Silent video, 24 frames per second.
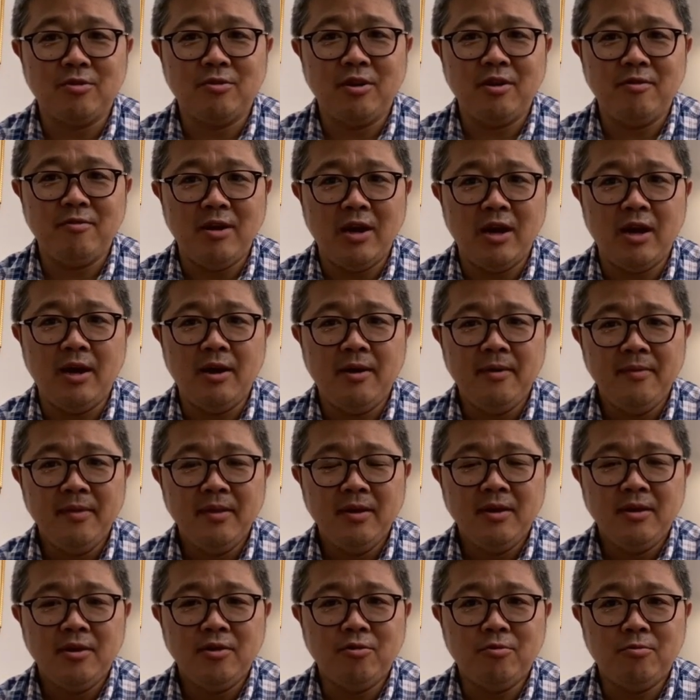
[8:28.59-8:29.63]
これは、
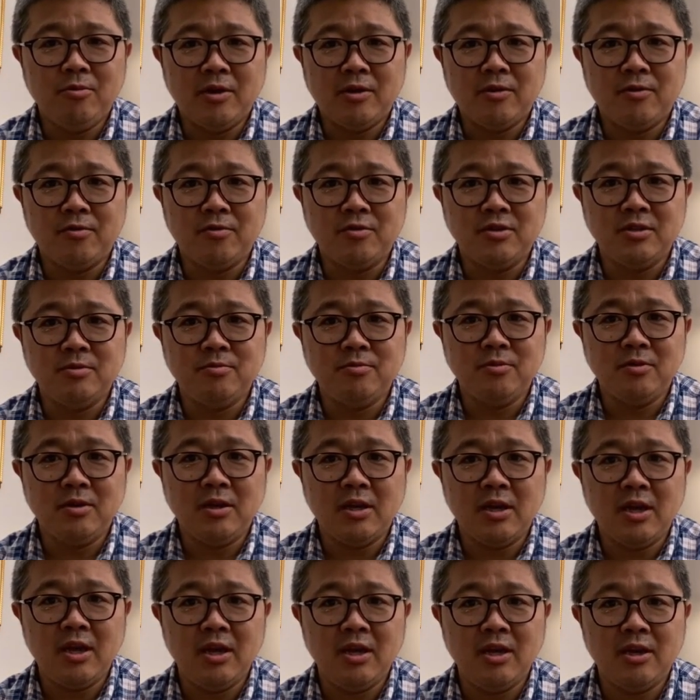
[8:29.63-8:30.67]
要はその自分
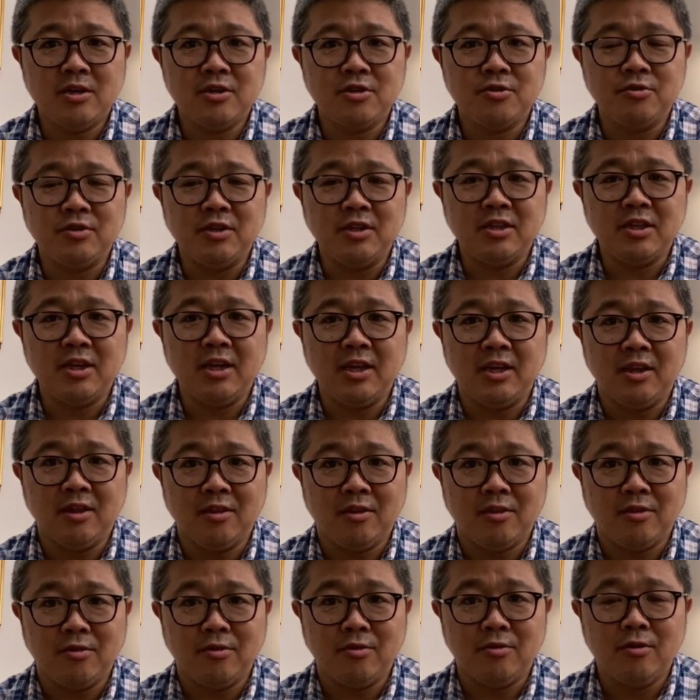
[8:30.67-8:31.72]
が契約書にサイン
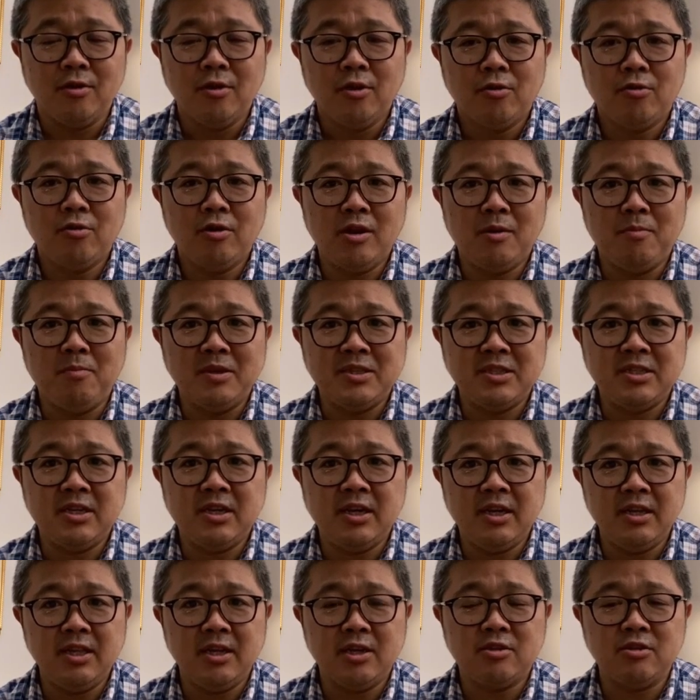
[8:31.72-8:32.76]
する、これは
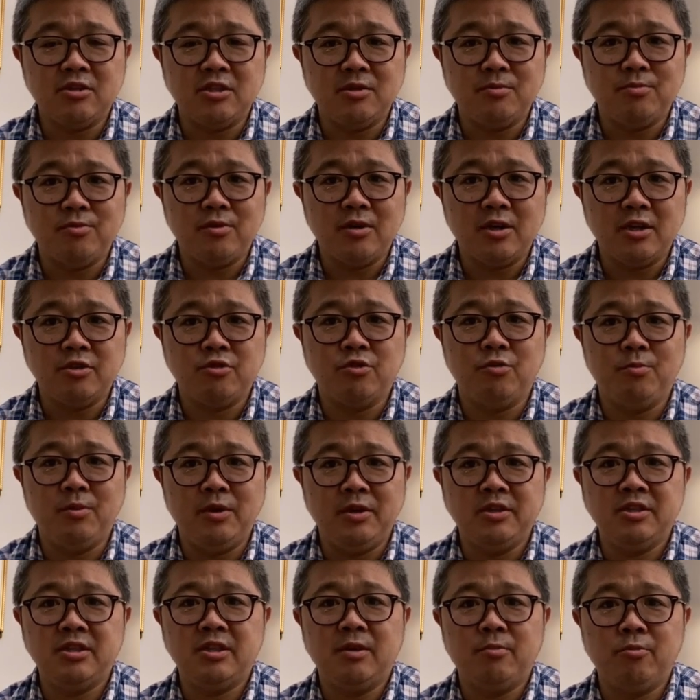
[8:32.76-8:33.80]
間違いなく自分が署
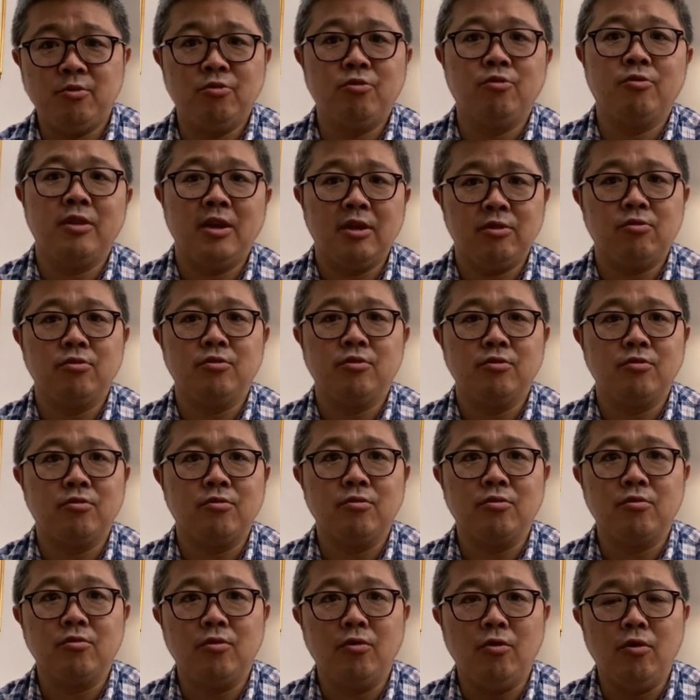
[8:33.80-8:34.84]
名したものだという
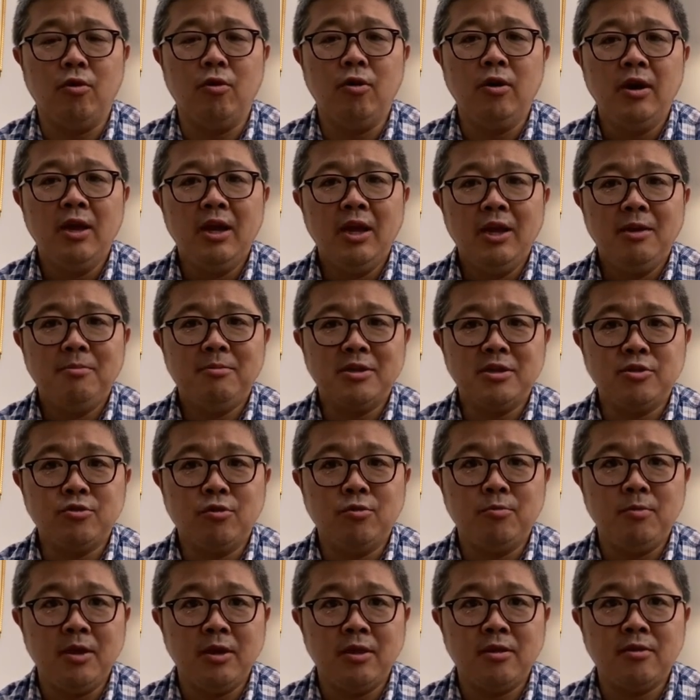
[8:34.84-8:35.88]
ことを、まあ、
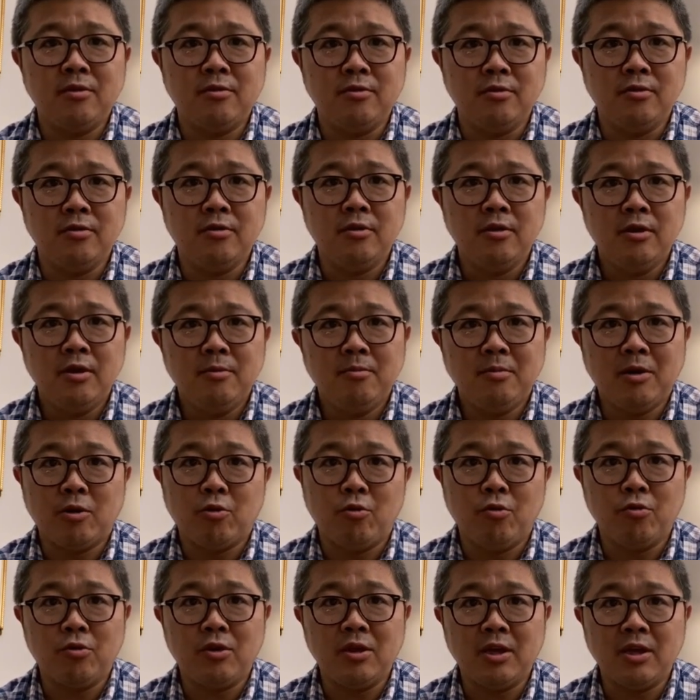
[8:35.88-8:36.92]
証明する、まあ、
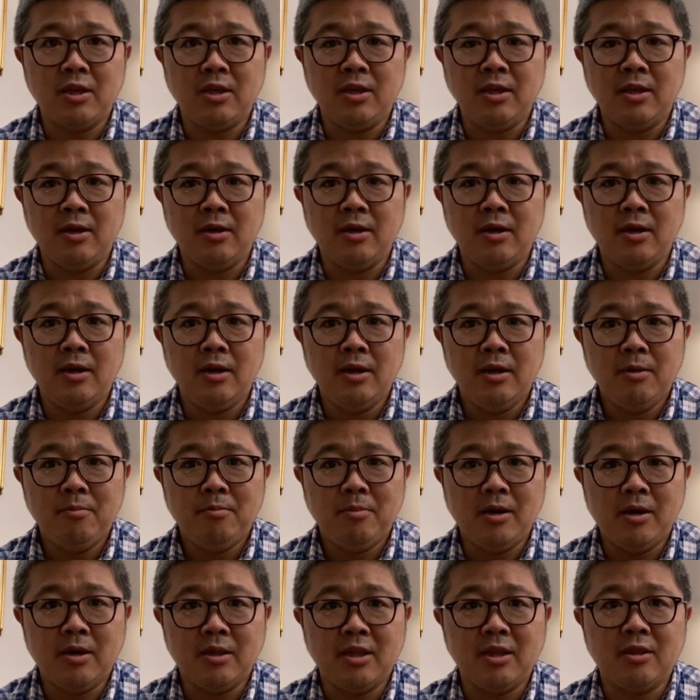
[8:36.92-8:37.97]
公的な、
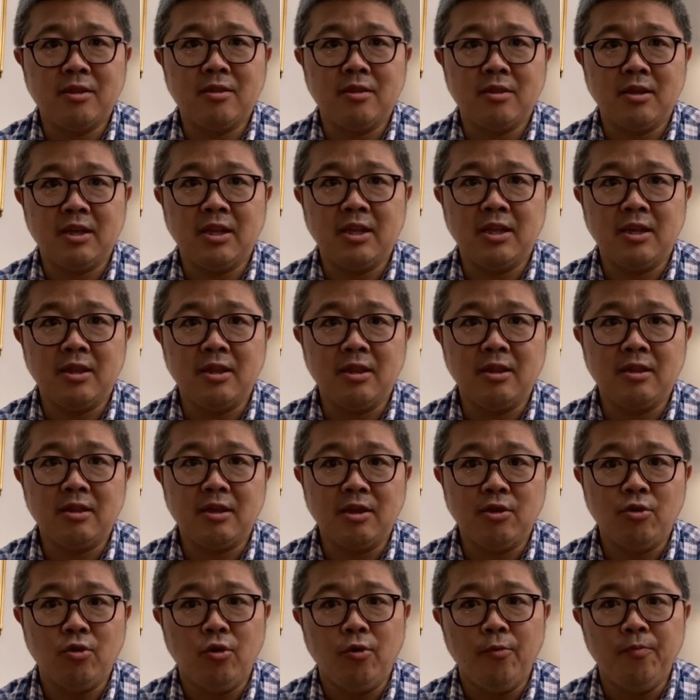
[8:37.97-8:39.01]
まあ、手続きなんです
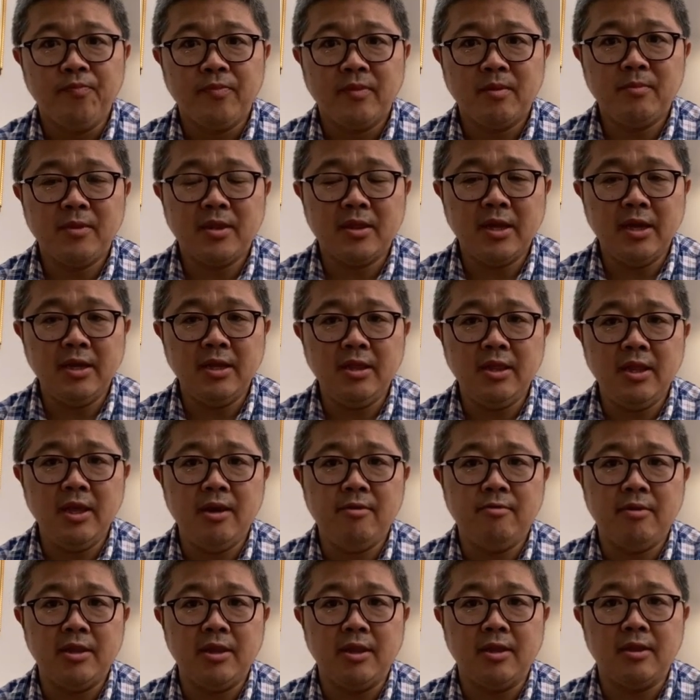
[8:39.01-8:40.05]
けど、大
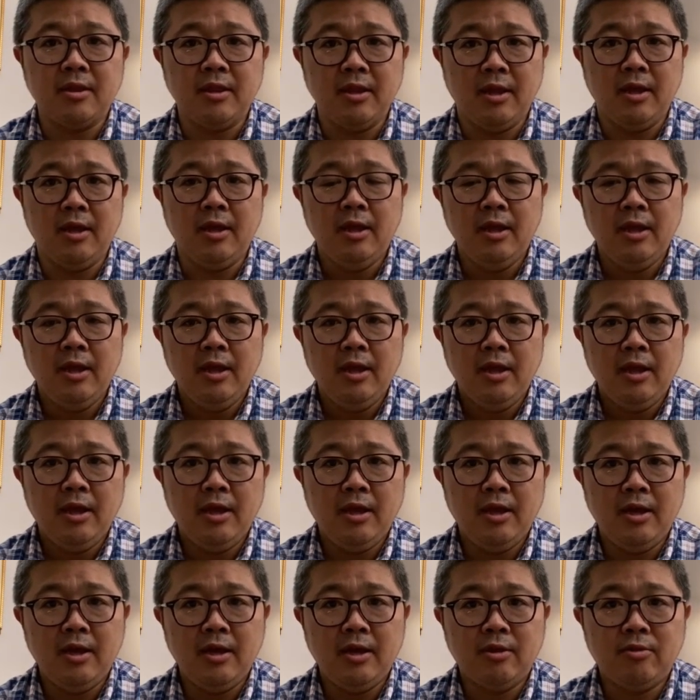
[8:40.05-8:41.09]
抵はですね、
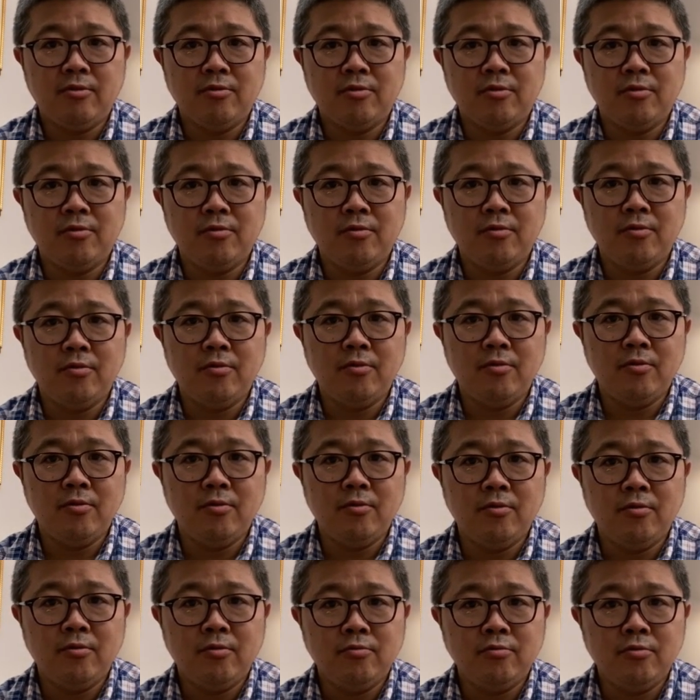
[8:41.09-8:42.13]
えっ、ー、と、そ
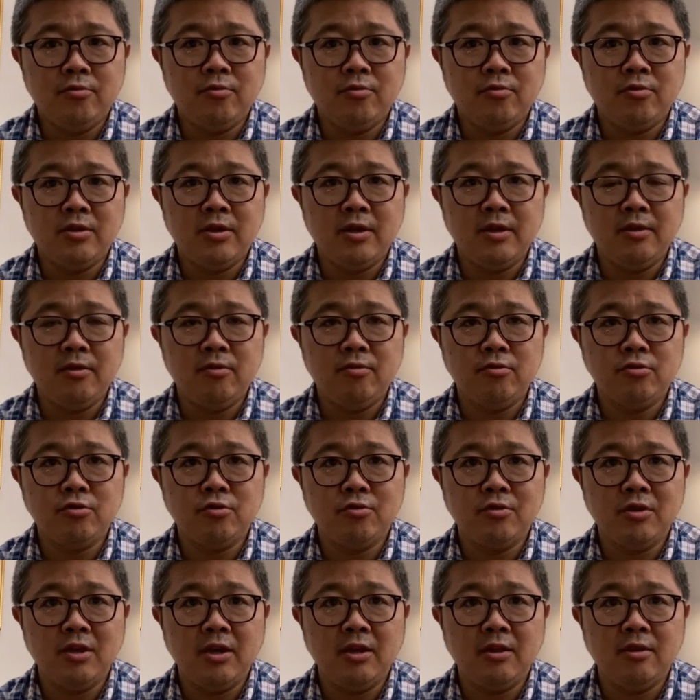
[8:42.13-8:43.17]
の、不動産の
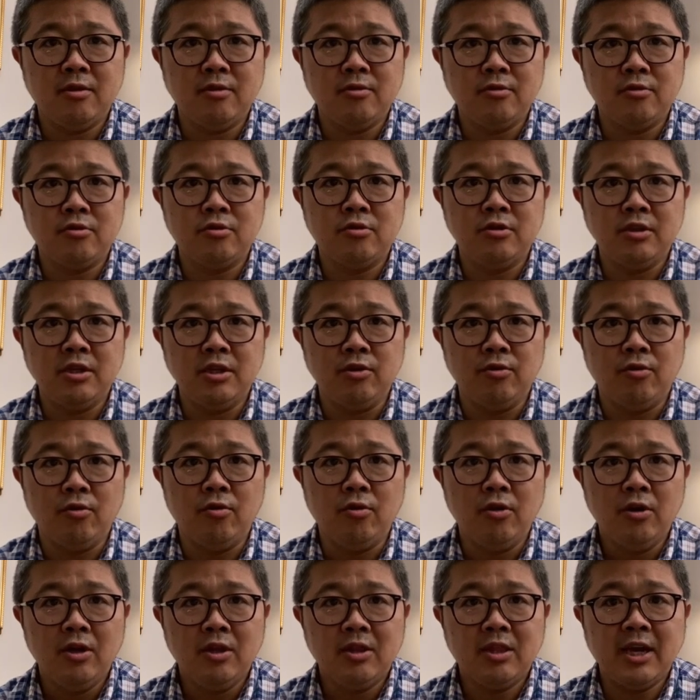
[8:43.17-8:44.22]
所在する国
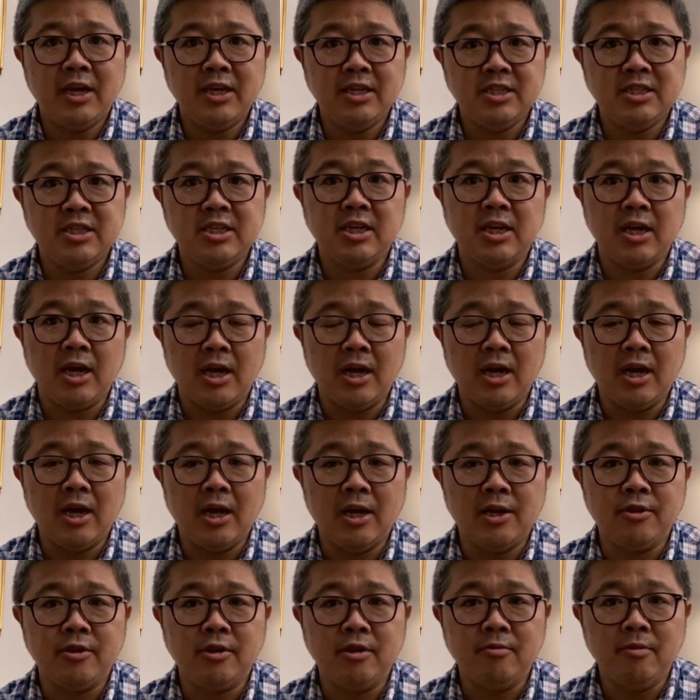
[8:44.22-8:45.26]
の大使館
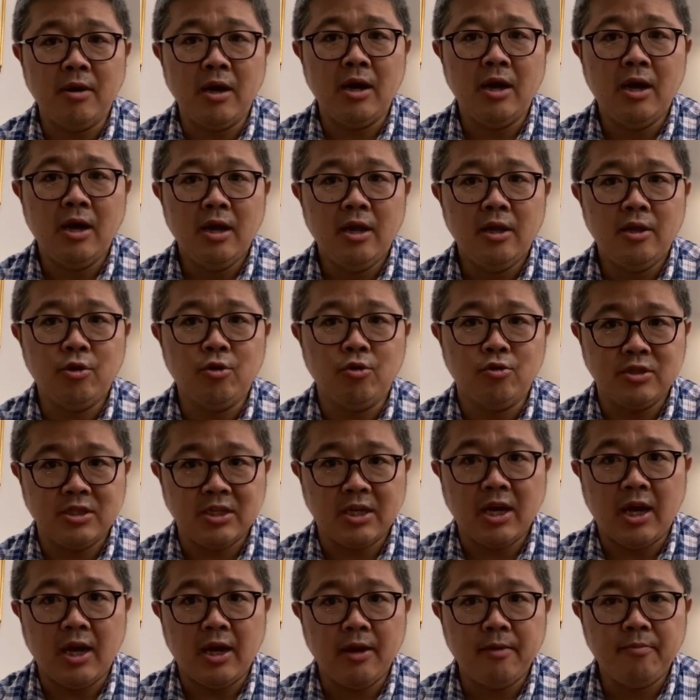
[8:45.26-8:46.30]
あるいは領
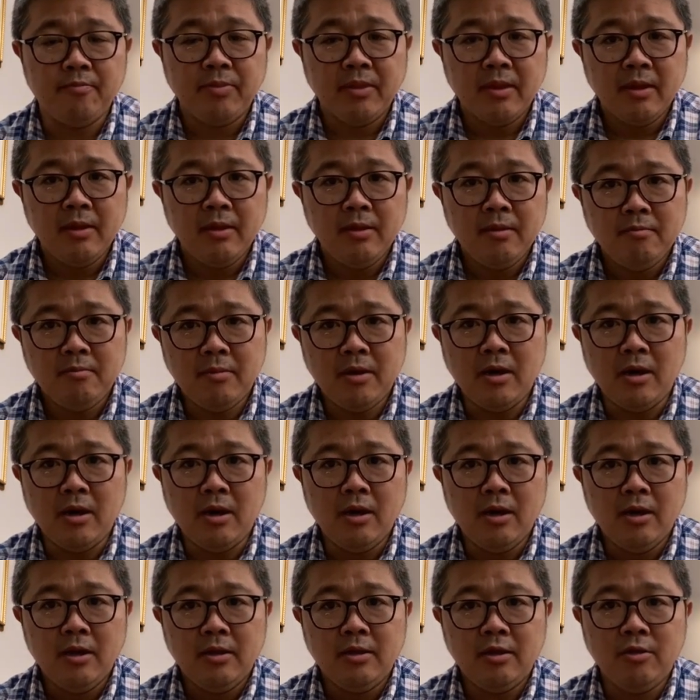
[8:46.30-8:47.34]
事館、
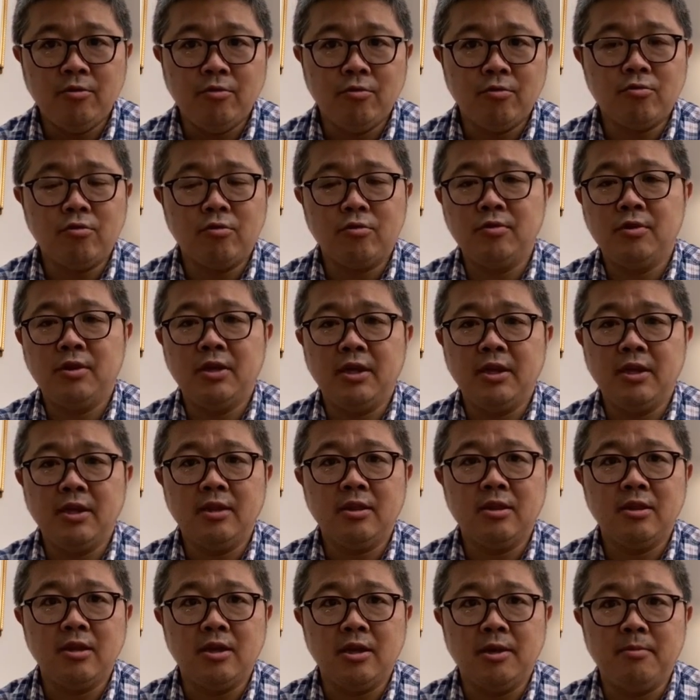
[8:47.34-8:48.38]
まあ、日本国内
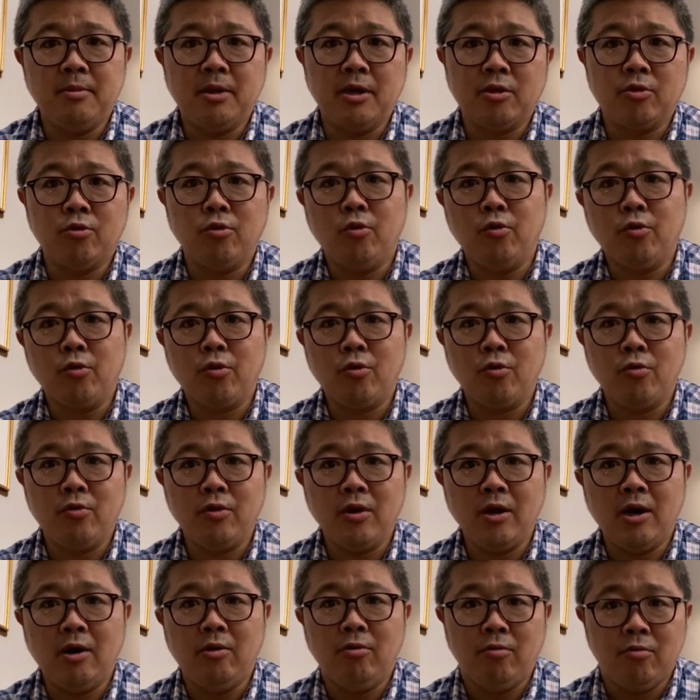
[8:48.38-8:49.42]
だったら、まあ、東
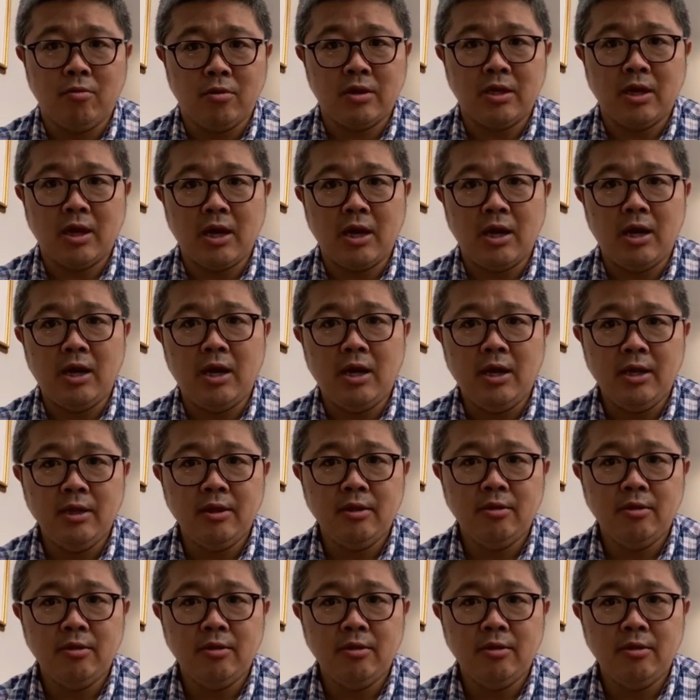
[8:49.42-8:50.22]
京や大阪